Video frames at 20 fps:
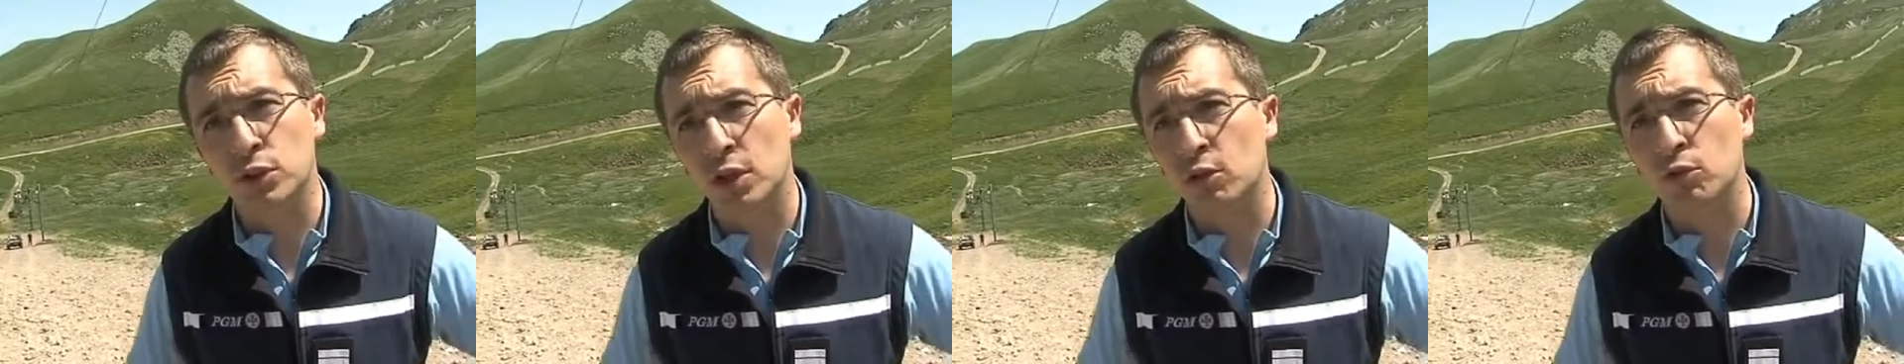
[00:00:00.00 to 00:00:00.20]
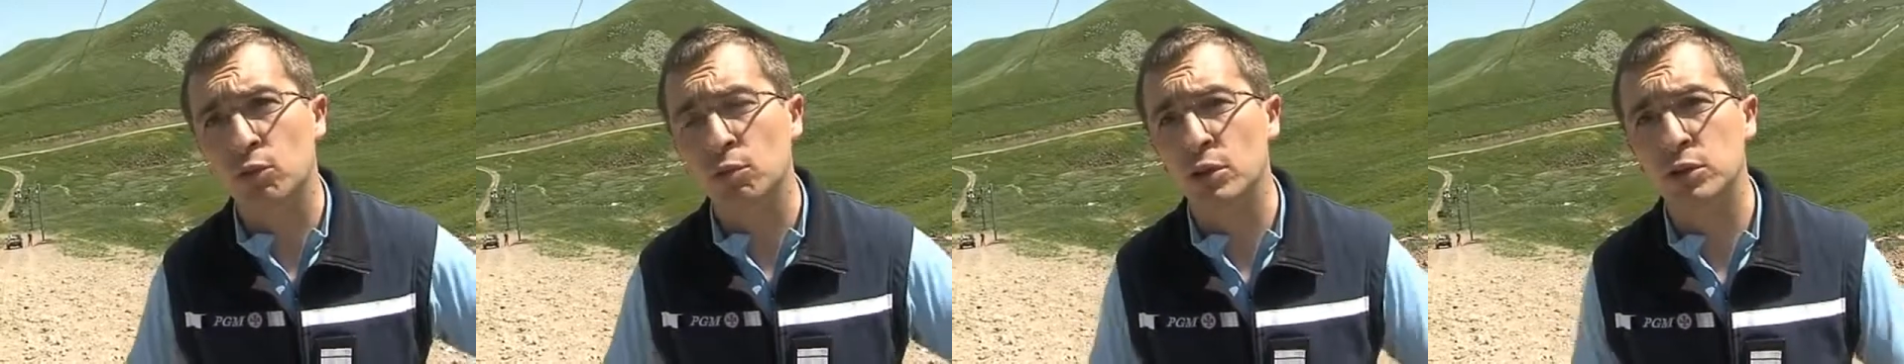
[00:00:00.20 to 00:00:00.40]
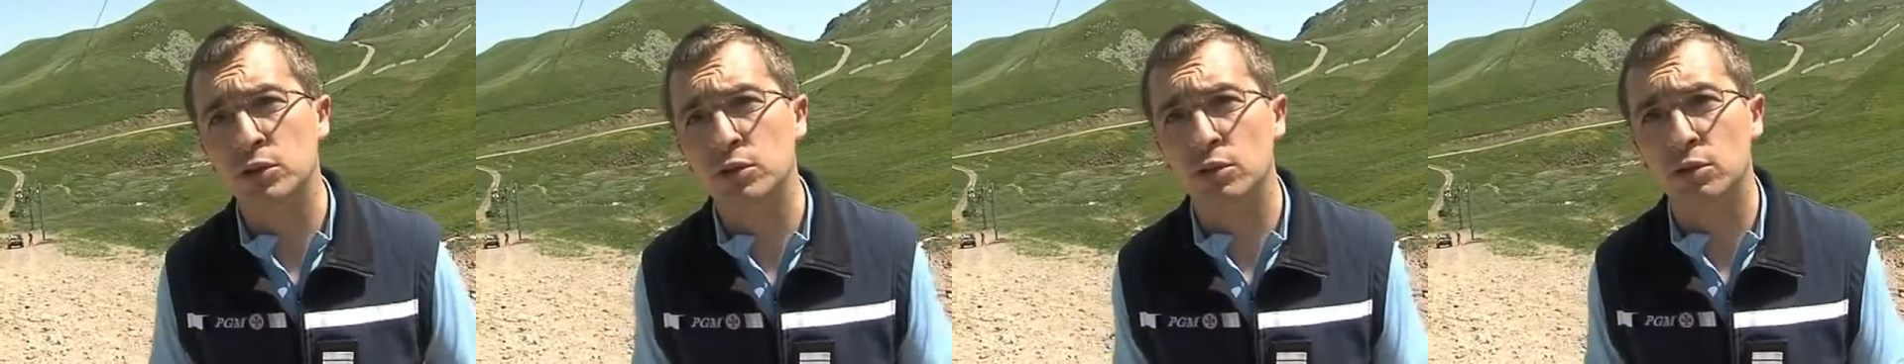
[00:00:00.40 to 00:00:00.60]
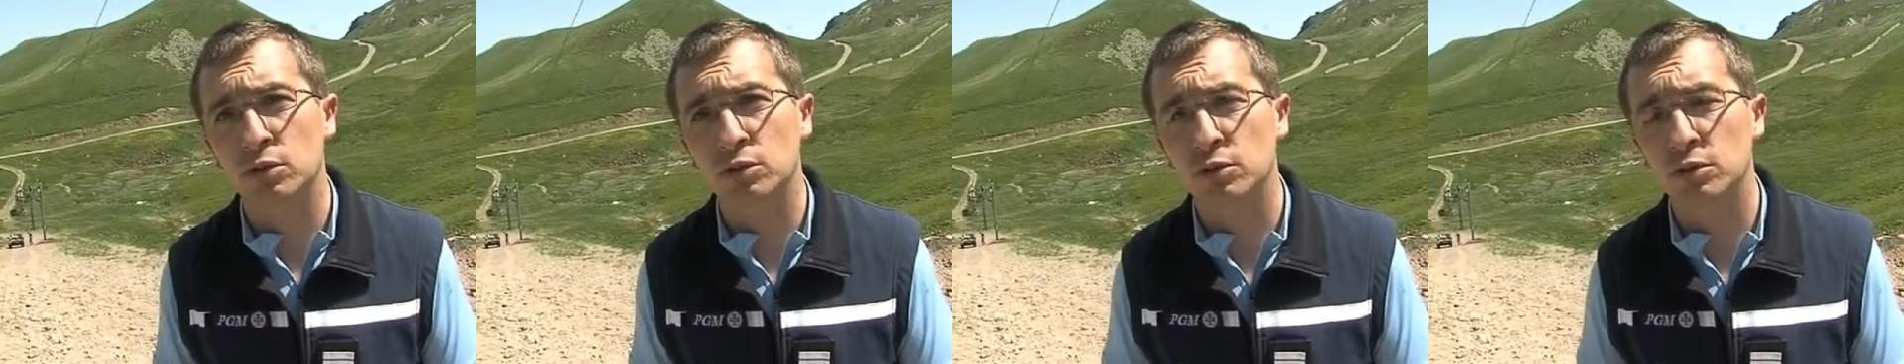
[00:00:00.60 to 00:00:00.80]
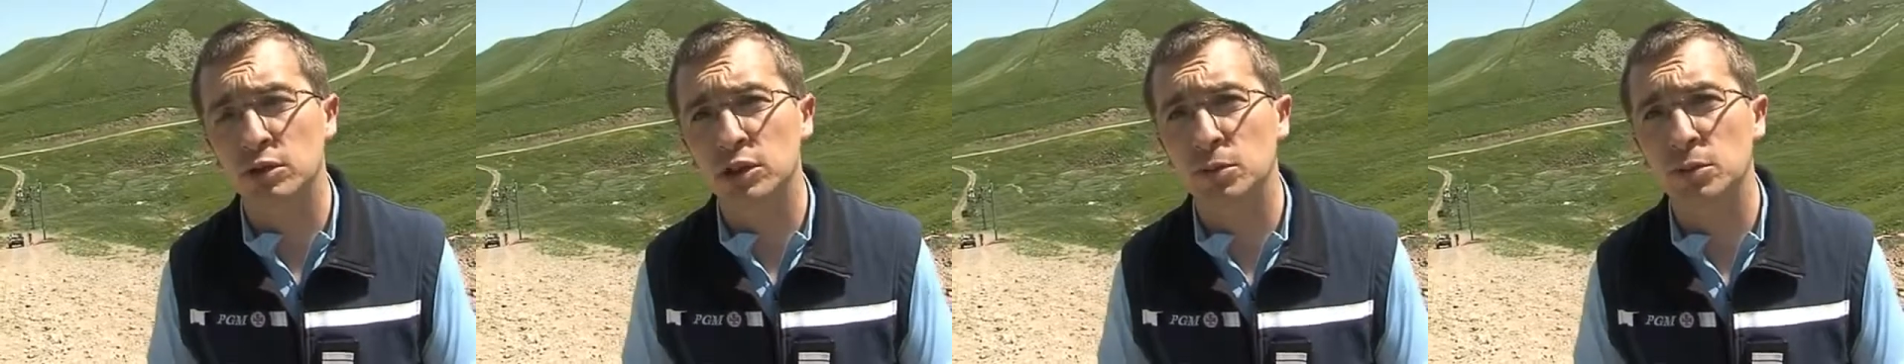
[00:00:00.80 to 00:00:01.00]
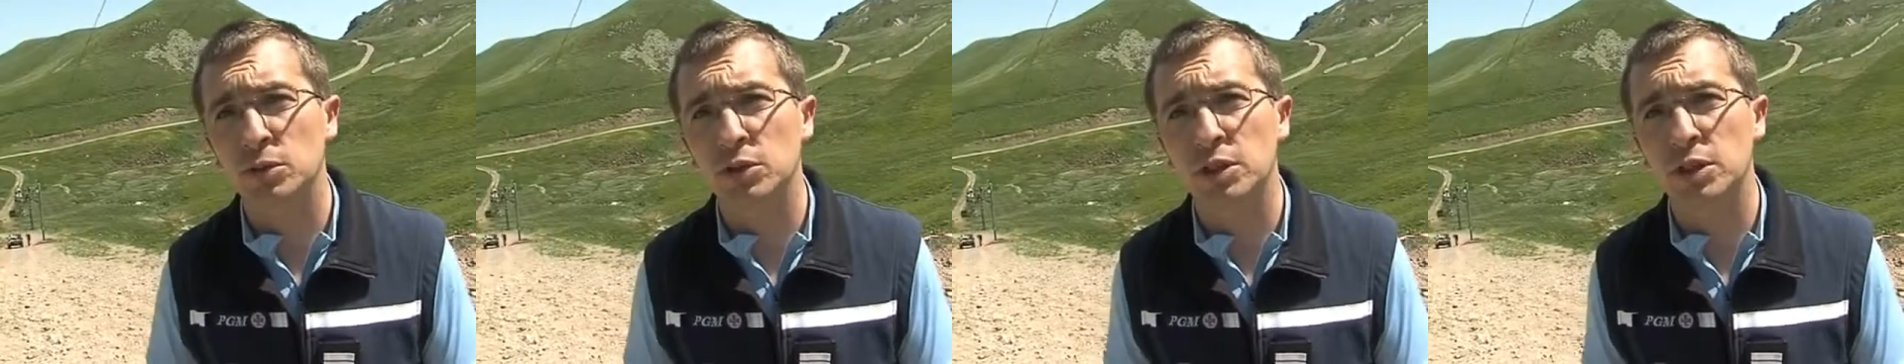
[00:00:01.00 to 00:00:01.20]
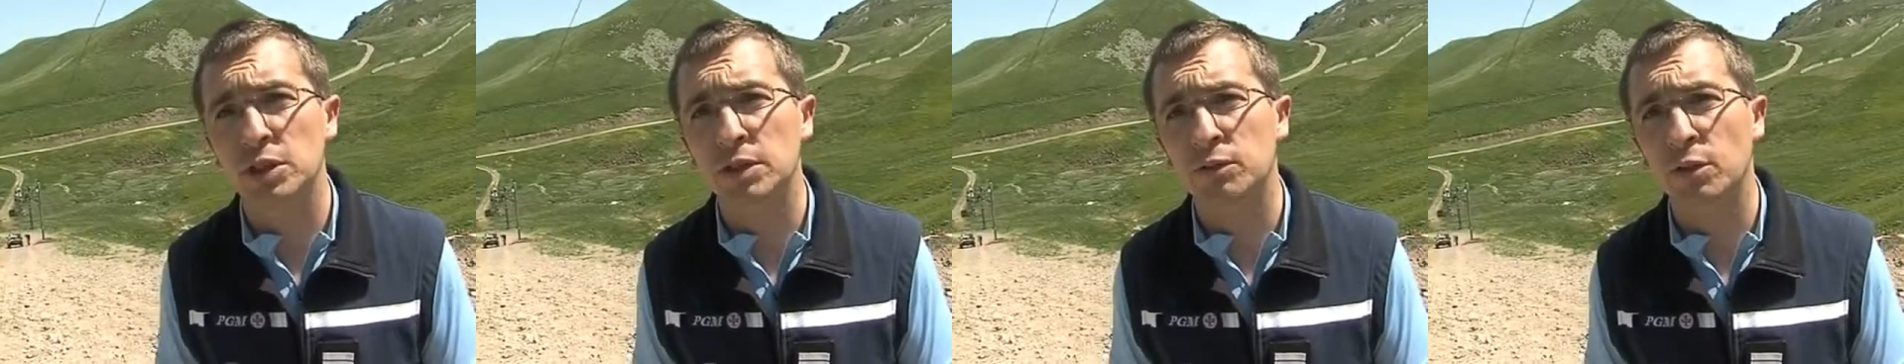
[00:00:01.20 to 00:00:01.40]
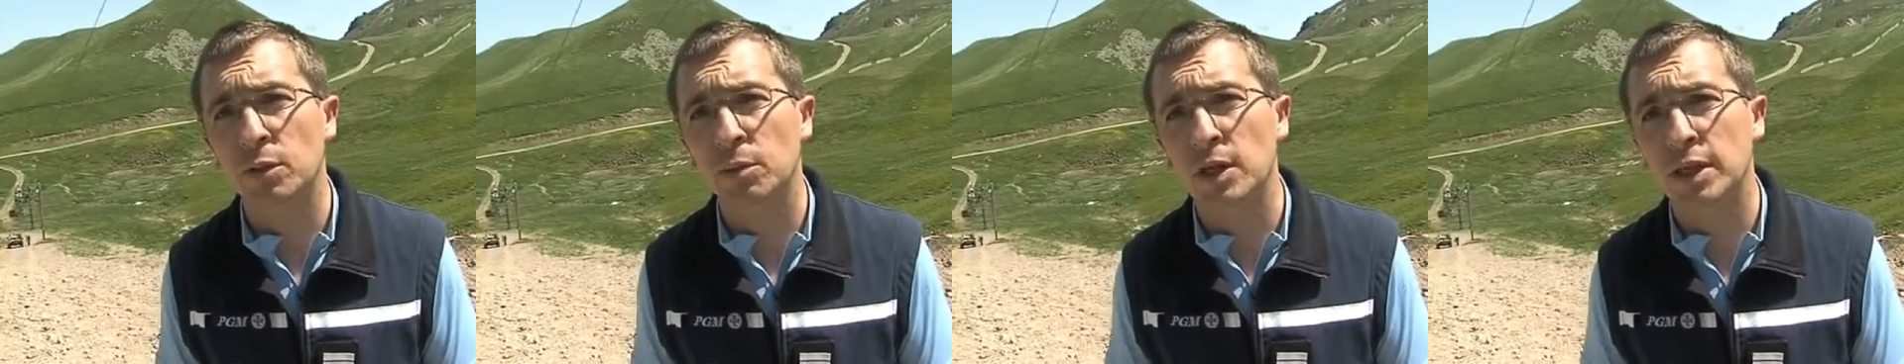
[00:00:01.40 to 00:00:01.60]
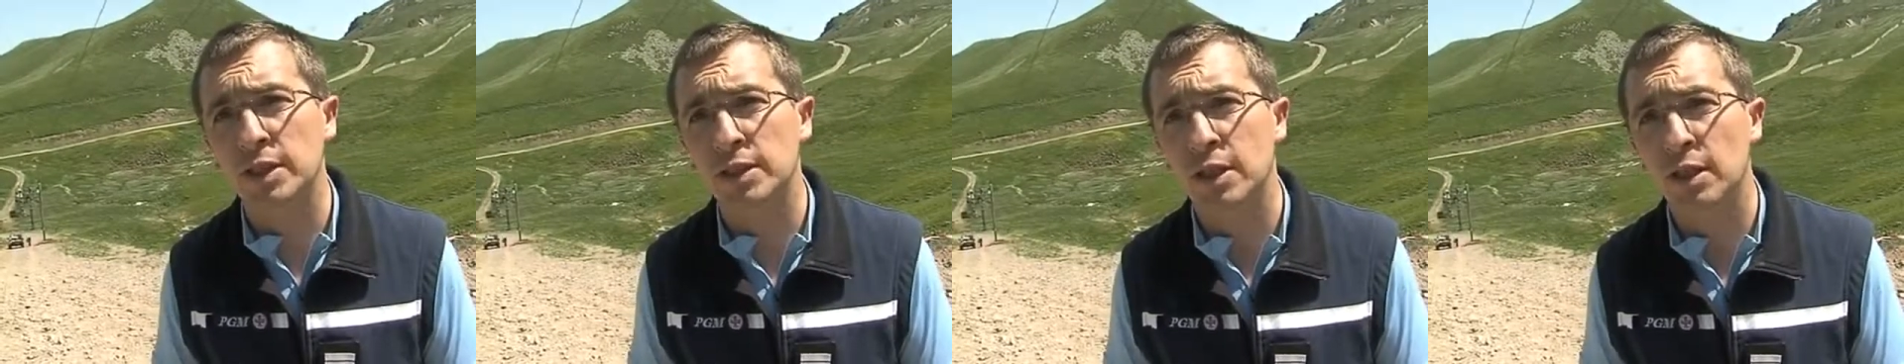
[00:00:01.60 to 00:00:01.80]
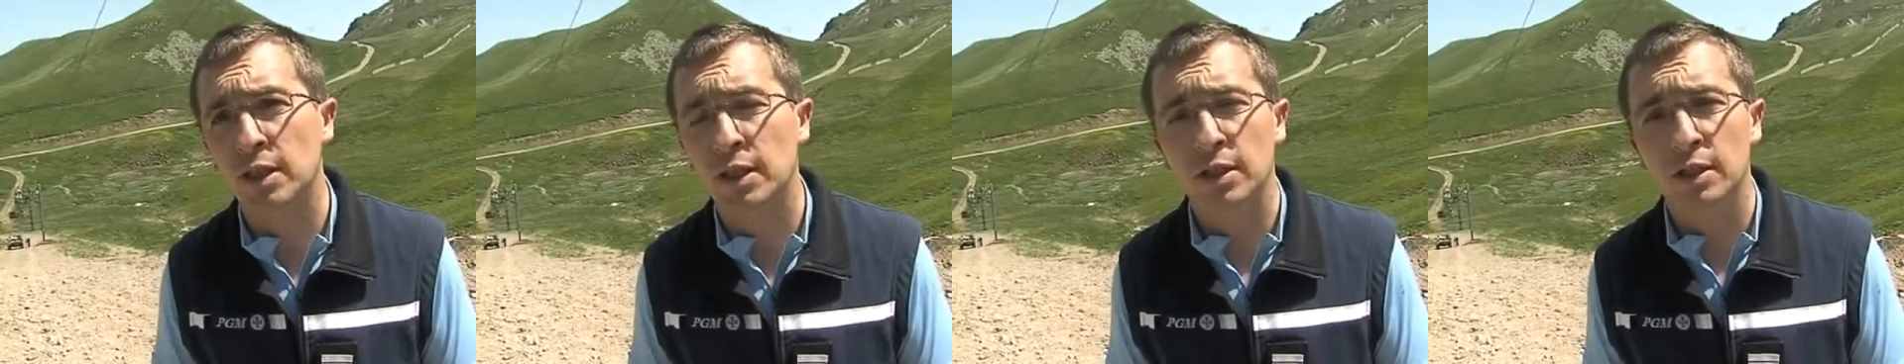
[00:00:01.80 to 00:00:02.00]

ça qu'on met ce, dispositif en place.